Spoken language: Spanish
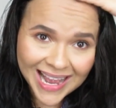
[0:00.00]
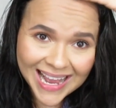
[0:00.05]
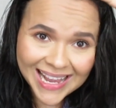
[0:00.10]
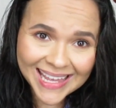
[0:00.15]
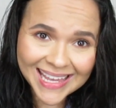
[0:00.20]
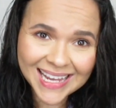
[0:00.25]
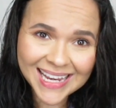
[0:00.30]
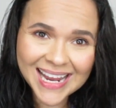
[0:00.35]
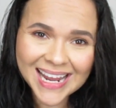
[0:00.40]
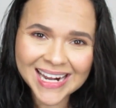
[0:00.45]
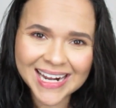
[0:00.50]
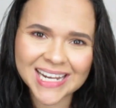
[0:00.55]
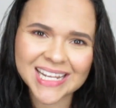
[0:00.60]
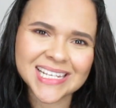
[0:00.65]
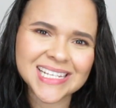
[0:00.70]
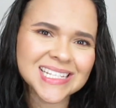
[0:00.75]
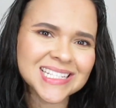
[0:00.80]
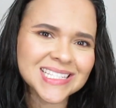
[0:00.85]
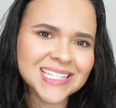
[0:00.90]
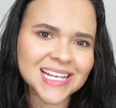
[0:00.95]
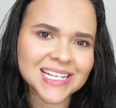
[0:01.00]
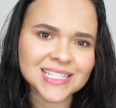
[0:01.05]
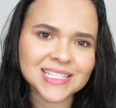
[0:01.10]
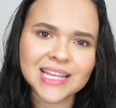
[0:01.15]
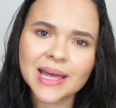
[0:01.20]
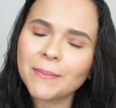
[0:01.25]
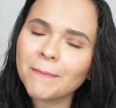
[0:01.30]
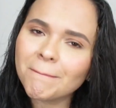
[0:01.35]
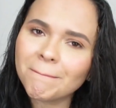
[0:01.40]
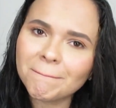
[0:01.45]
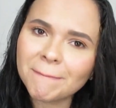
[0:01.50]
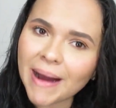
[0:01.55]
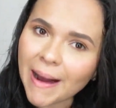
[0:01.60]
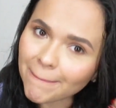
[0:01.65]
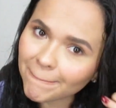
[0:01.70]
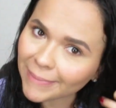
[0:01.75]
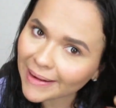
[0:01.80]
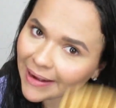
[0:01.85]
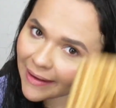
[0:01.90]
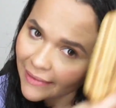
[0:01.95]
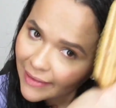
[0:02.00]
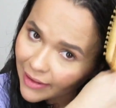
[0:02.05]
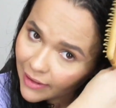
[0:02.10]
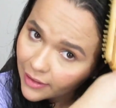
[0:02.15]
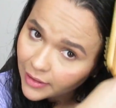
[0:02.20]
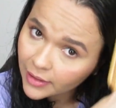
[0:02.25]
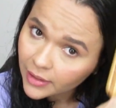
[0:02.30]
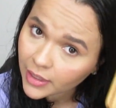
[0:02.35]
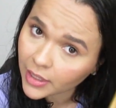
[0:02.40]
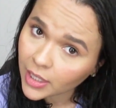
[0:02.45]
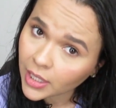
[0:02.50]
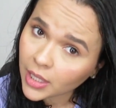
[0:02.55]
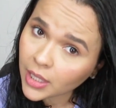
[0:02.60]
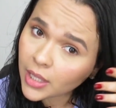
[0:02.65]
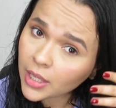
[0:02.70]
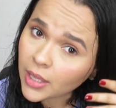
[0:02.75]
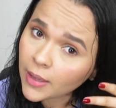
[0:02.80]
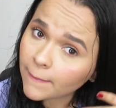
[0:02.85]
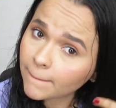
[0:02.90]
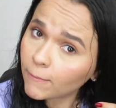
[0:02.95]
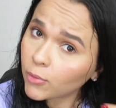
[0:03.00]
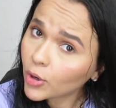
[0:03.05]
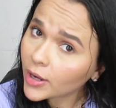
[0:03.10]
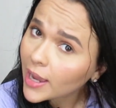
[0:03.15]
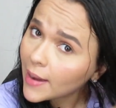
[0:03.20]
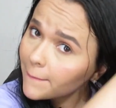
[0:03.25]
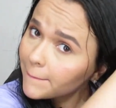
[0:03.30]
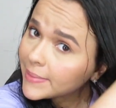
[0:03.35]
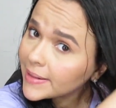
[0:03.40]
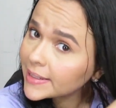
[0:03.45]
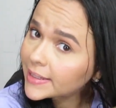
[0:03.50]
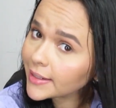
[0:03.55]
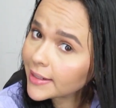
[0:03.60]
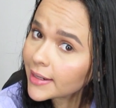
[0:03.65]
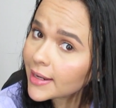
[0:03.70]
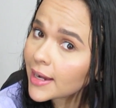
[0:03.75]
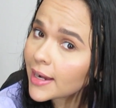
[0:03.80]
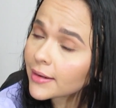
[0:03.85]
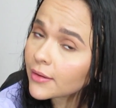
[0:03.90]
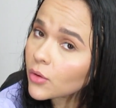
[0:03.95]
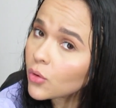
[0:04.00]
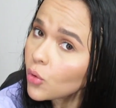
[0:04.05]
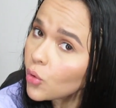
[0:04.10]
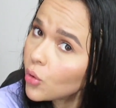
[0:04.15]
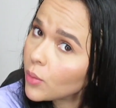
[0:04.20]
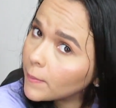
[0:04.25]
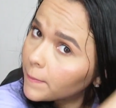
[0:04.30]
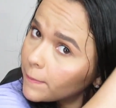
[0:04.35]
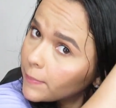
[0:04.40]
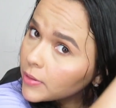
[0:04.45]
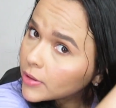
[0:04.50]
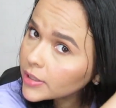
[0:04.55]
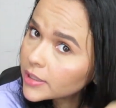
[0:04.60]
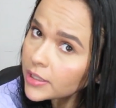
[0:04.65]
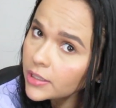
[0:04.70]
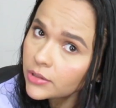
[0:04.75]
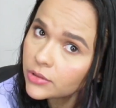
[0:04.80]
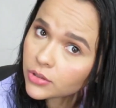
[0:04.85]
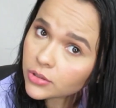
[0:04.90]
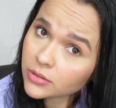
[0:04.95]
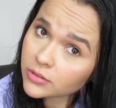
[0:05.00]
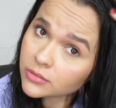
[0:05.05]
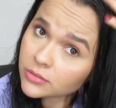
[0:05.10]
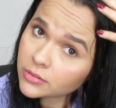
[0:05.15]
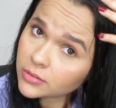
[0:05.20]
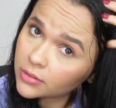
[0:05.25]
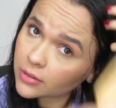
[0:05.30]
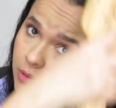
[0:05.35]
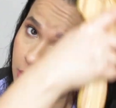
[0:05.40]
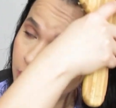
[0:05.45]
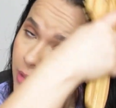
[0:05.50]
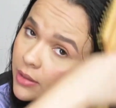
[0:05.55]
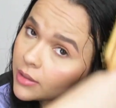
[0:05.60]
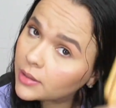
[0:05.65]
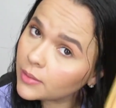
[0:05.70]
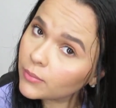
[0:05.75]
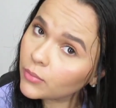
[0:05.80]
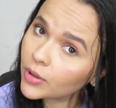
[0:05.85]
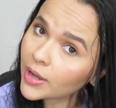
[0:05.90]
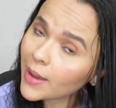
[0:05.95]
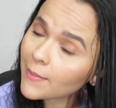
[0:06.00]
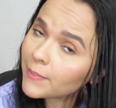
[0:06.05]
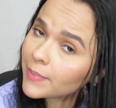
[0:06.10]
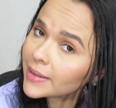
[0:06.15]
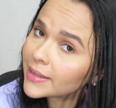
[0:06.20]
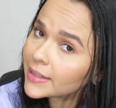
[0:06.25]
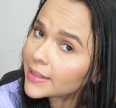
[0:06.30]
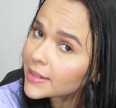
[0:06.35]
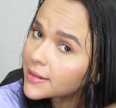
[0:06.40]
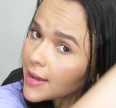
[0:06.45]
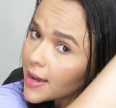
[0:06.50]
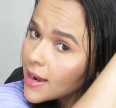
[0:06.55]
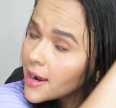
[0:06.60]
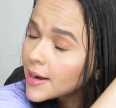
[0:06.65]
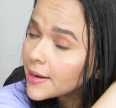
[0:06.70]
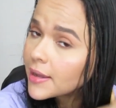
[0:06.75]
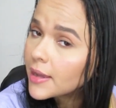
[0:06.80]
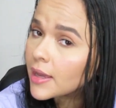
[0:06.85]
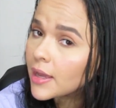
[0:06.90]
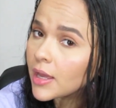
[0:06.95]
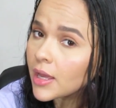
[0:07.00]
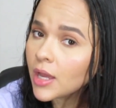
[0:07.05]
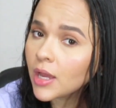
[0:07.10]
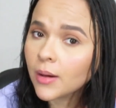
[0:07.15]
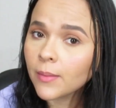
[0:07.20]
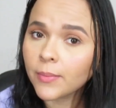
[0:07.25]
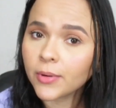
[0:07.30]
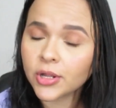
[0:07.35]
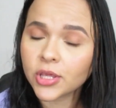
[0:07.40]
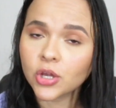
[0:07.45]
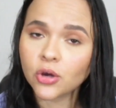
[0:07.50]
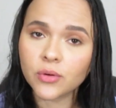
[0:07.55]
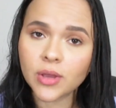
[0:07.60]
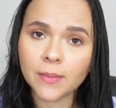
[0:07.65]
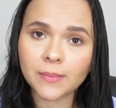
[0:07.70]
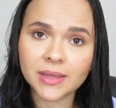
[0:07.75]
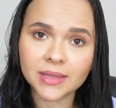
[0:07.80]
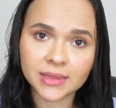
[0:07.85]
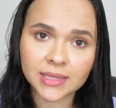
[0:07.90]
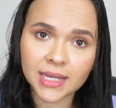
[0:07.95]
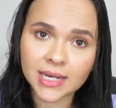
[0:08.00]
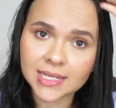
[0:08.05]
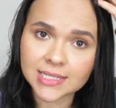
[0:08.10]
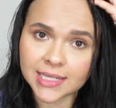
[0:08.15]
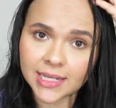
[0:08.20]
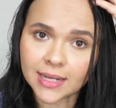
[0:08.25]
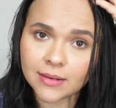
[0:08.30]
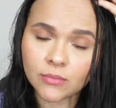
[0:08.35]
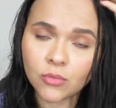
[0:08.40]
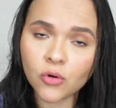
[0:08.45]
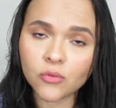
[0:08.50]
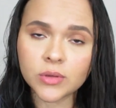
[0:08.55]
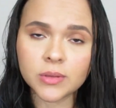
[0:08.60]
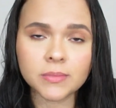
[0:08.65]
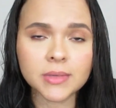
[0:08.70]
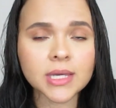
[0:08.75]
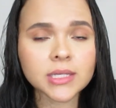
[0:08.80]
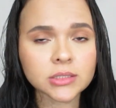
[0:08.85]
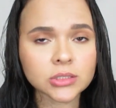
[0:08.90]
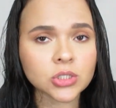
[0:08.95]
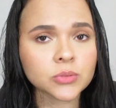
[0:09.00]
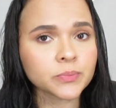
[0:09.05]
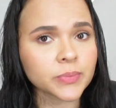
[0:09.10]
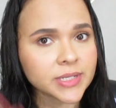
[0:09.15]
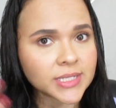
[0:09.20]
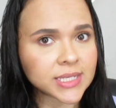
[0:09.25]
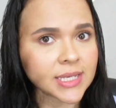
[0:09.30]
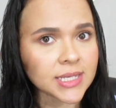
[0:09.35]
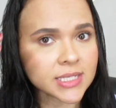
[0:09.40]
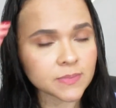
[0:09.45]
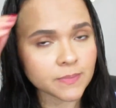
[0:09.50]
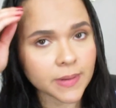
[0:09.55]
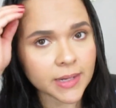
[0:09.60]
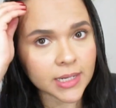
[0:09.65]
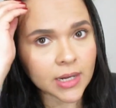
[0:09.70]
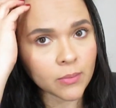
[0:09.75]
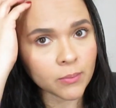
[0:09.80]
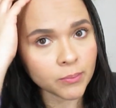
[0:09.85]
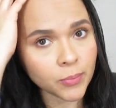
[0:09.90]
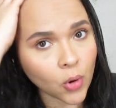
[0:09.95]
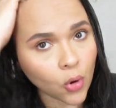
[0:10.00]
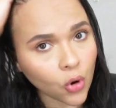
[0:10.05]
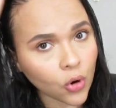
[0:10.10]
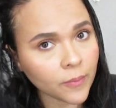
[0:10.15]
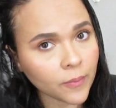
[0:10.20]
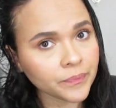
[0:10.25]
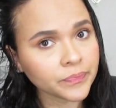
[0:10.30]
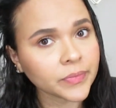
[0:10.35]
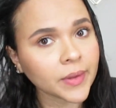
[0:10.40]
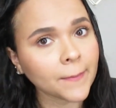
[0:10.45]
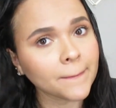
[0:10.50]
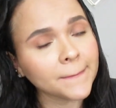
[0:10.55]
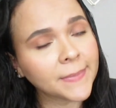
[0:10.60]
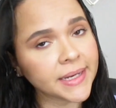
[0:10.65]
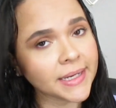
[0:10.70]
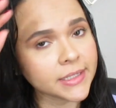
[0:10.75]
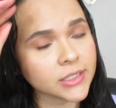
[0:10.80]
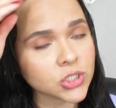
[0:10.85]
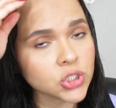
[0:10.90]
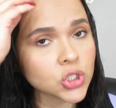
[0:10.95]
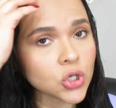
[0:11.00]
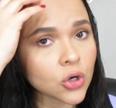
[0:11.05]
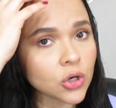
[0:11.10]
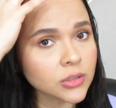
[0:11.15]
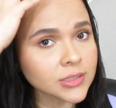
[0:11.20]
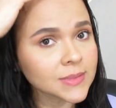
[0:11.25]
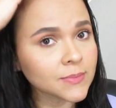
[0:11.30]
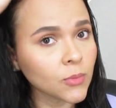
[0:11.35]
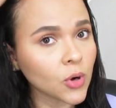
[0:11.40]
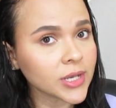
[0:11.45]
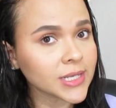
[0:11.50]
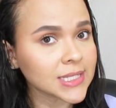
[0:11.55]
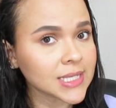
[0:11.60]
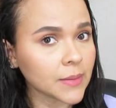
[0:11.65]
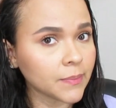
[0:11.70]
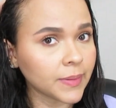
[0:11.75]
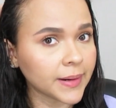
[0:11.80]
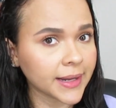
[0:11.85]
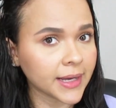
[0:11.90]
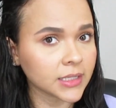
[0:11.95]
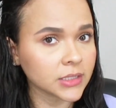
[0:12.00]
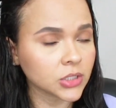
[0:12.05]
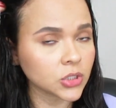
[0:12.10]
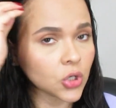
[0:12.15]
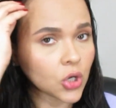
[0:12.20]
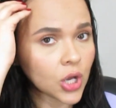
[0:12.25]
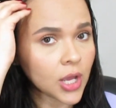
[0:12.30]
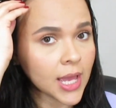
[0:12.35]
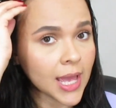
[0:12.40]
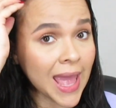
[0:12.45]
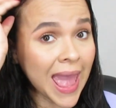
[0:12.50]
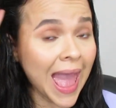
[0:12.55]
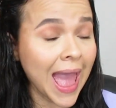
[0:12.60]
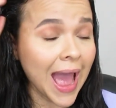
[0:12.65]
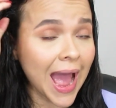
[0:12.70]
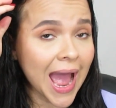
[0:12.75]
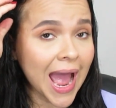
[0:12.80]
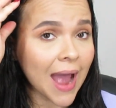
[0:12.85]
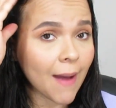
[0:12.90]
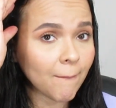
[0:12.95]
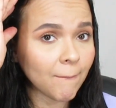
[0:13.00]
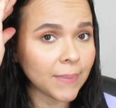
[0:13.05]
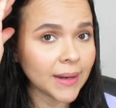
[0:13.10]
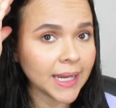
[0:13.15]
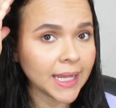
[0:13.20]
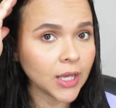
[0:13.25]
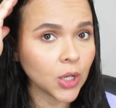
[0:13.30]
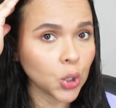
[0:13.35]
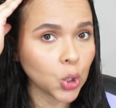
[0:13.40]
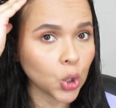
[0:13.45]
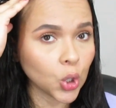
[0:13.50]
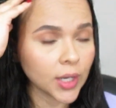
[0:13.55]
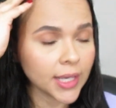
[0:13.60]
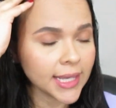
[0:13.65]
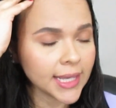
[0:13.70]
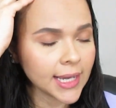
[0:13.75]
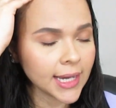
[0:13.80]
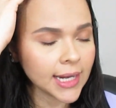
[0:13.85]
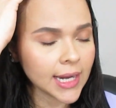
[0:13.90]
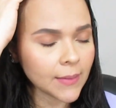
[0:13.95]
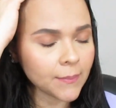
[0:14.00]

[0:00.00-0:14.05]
Aquí la raíz ya está empapada. Voy a peinar un poquito. Voy a peinar porque obviamente al hacer el movimiento pues se despeina un poco. Miren, yo voy separando, aplico y al